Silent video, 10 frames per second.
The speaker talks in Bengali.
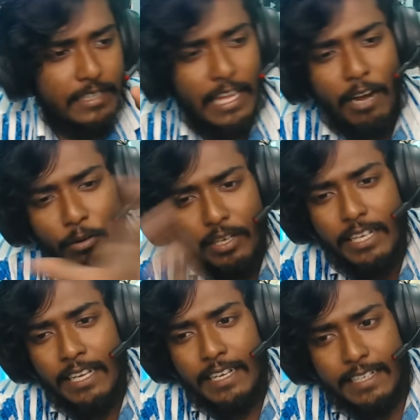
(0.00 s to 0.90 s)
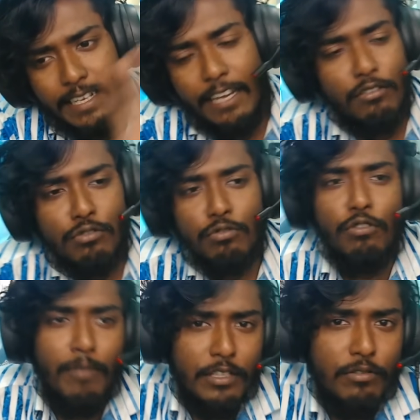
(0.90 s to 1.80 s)
তাহলে কেন
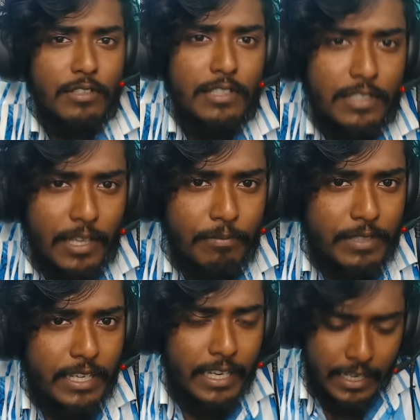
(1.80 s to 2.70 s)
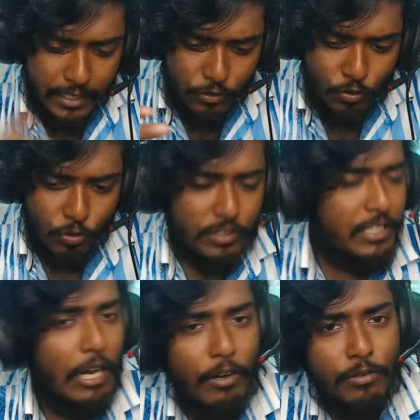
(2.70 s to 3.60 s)
শুধুমাত্র ইসলামকে দোষ
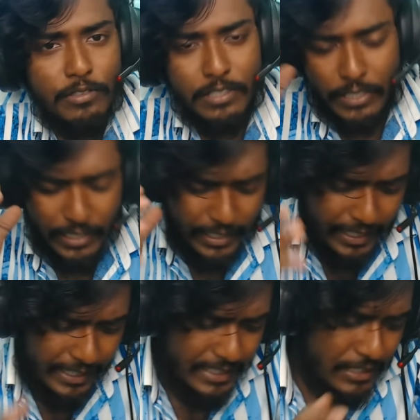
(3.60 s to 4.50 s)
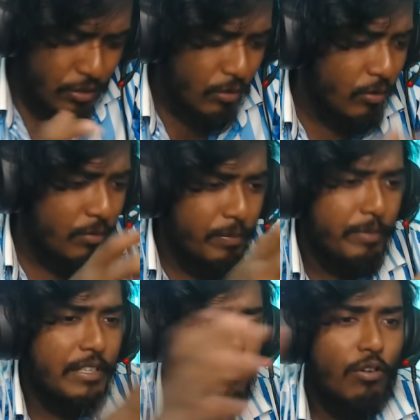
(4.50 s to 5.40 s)
দেওয়া হচ্ছে এই সকল
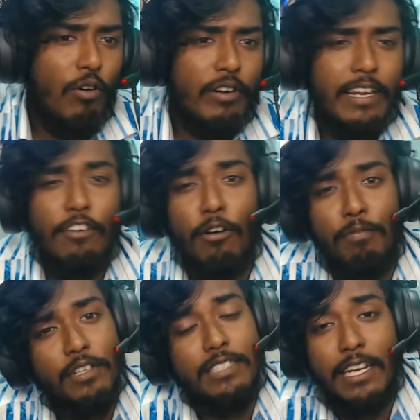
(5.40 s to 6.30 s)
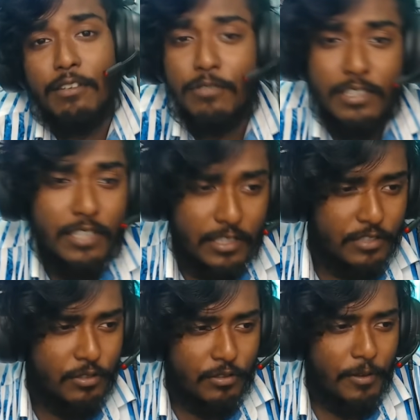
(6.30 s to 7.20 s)
বিভিন্ন অন্যায় অপরাধ যারা করছে তাদের জন্য